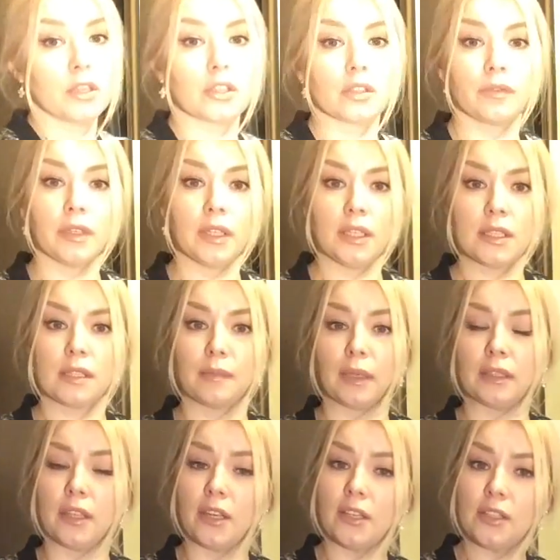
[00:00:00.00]
Швы
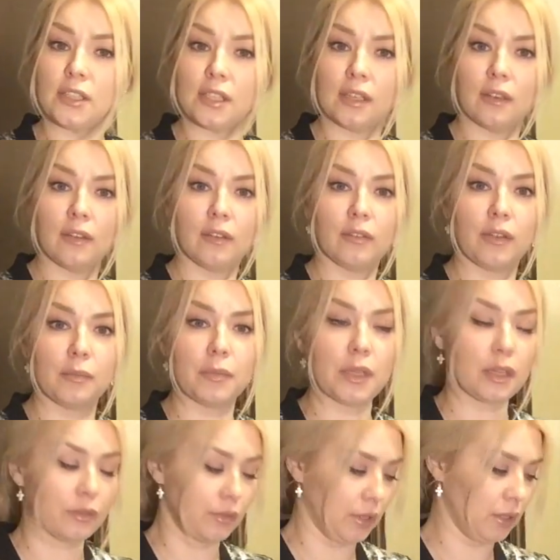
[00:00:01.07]
смотрите,
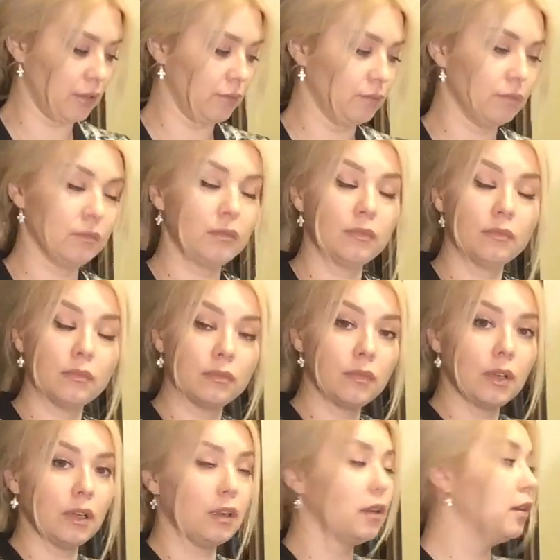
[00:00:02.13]
во-первых,
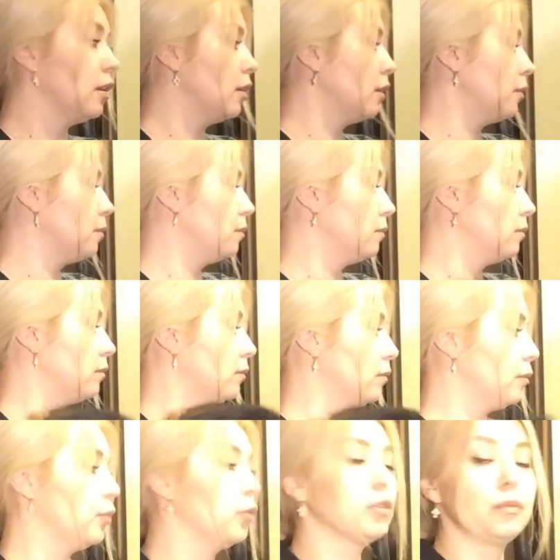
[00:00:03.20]
э,
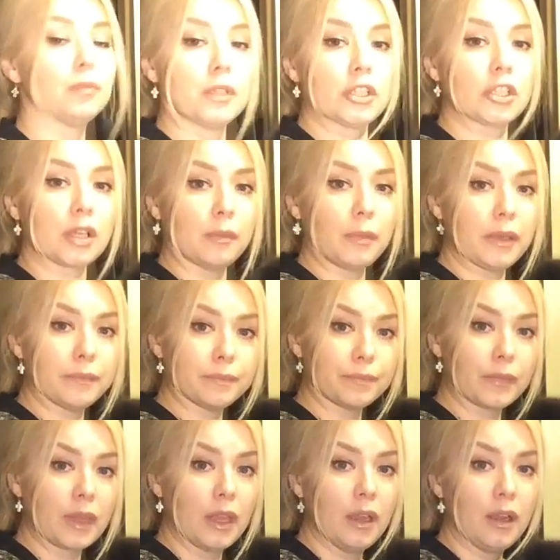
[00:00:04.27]
под мышками,
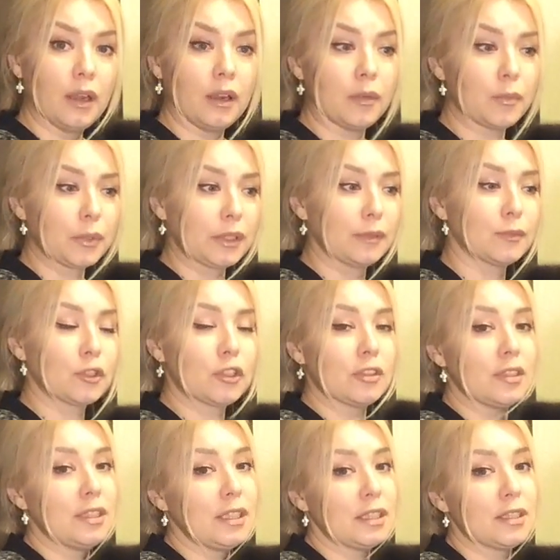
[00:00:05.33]
а, потому
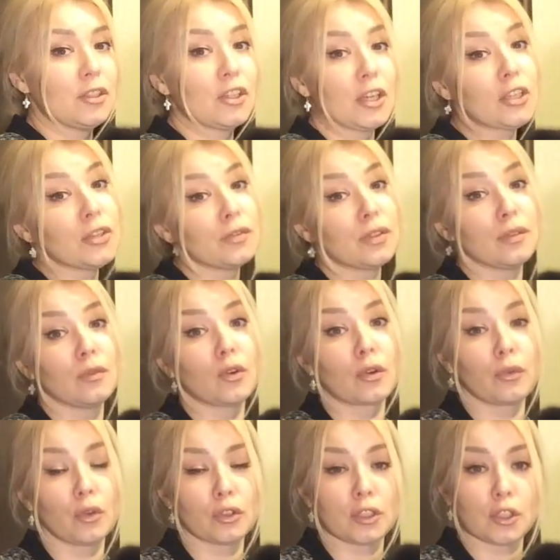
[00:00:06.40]
что здесь чаще всего
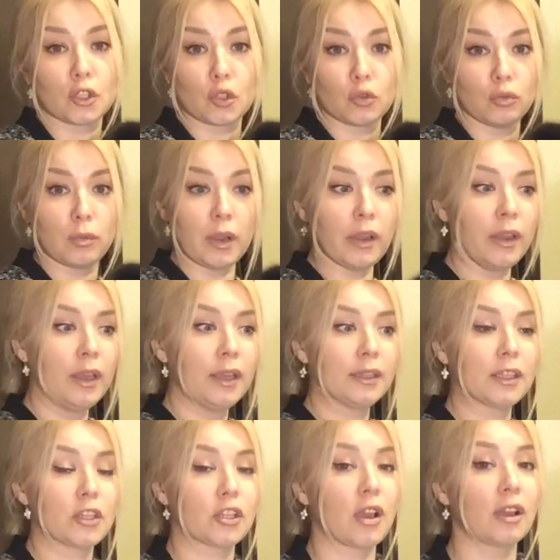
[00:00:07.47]
рвется шуба,
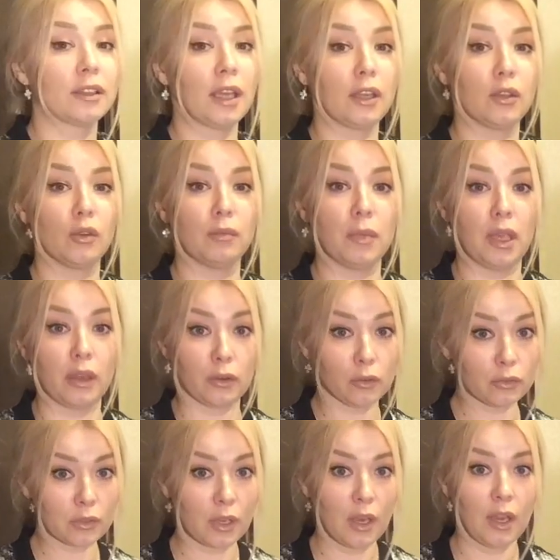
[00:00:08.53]
даже когда ее
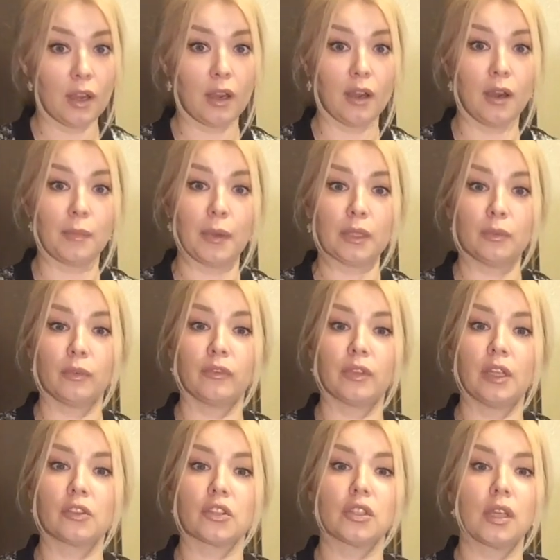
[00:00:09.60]
меряют. А, поэтому
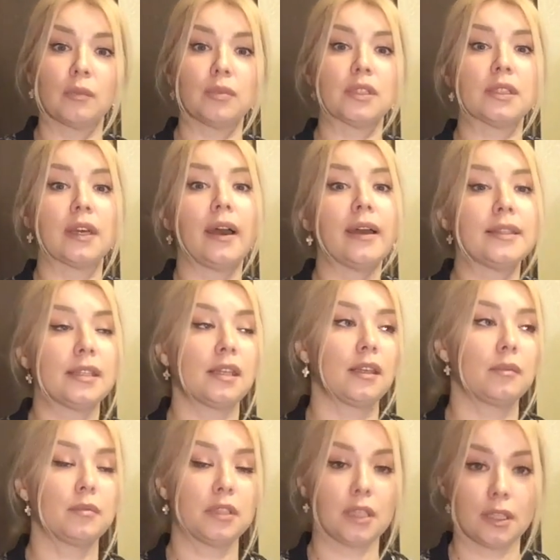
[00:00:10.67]
вы должны
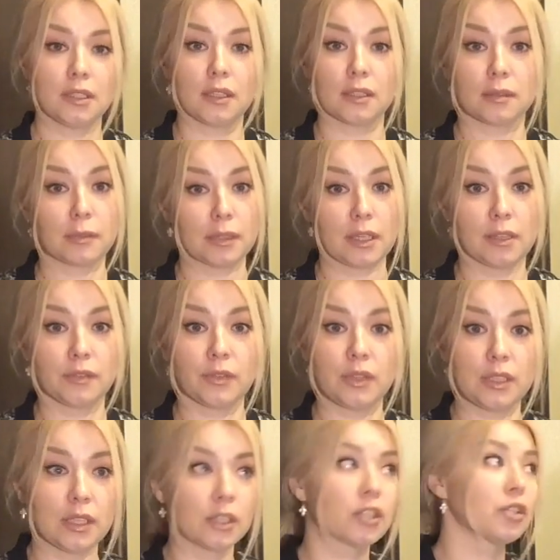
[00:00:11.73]
обязательно, обязательно смотреть
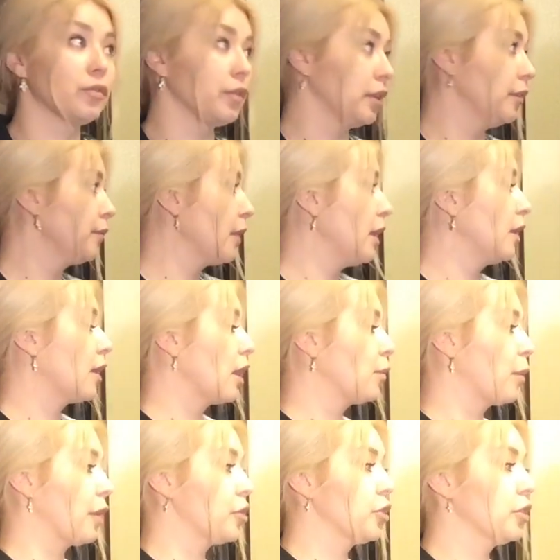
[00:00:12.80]
все швы,
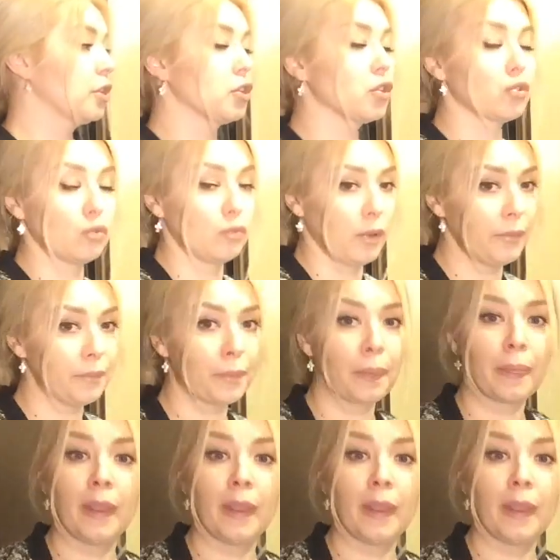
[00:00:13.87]
как прошита шуба.